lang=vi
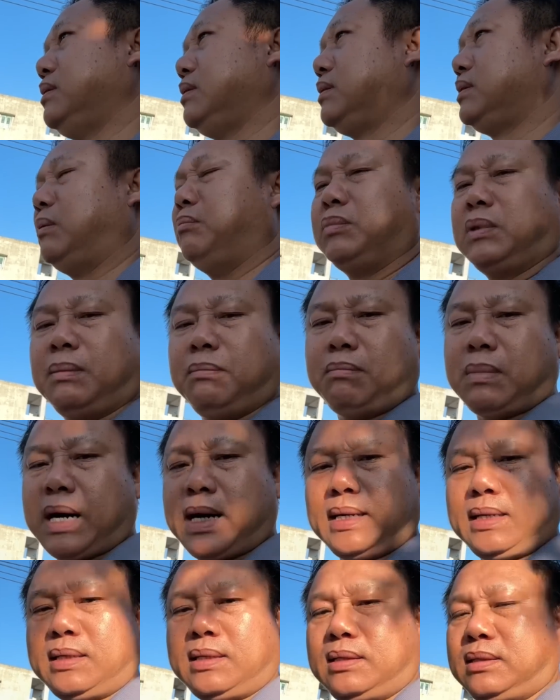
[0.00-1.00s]
không chấm
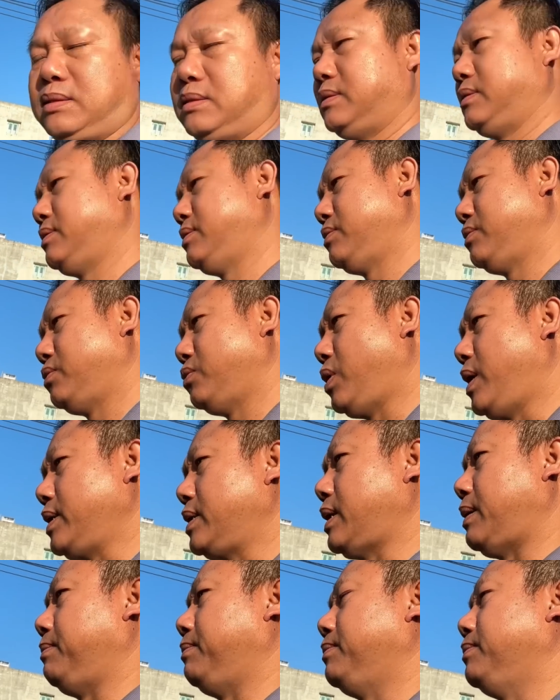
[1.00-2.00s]
mái quá chậm